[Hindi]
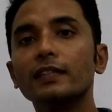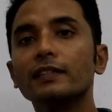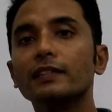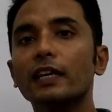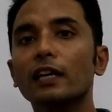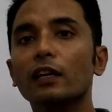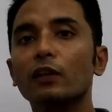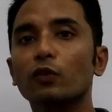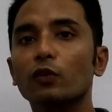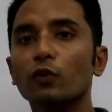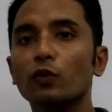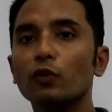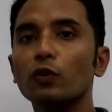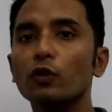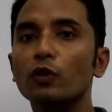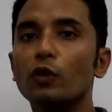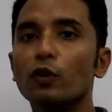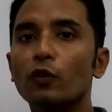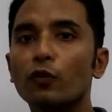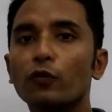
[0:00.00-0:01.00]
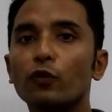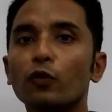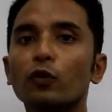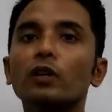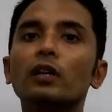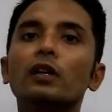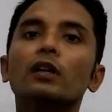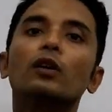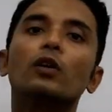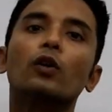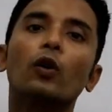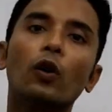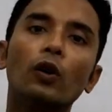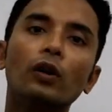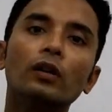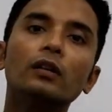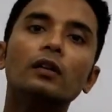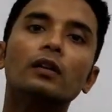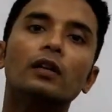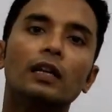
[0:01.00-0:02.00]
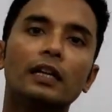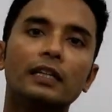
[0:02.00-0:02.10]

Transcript: एक सेल को फूड कौन